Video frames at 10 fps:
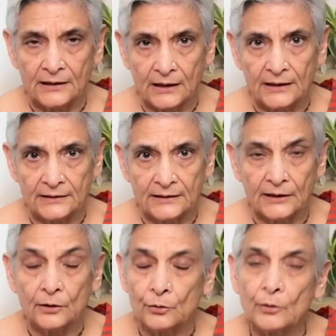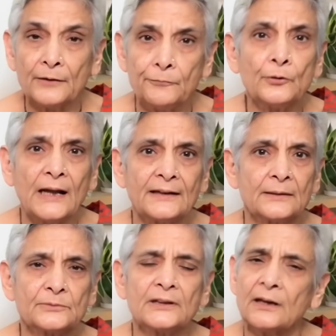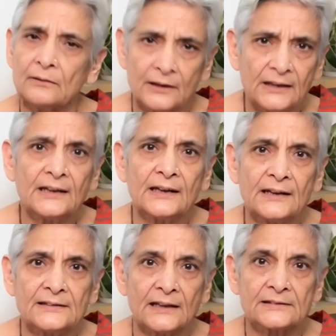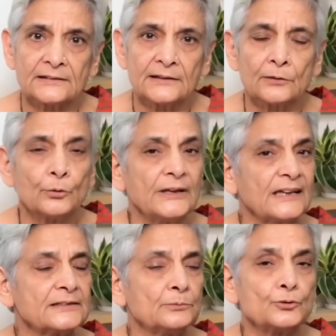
कर लेते हैं क्योंकि फूड आइटम्स से रेगुलरली करे जा सकते हैं कोई ऐसी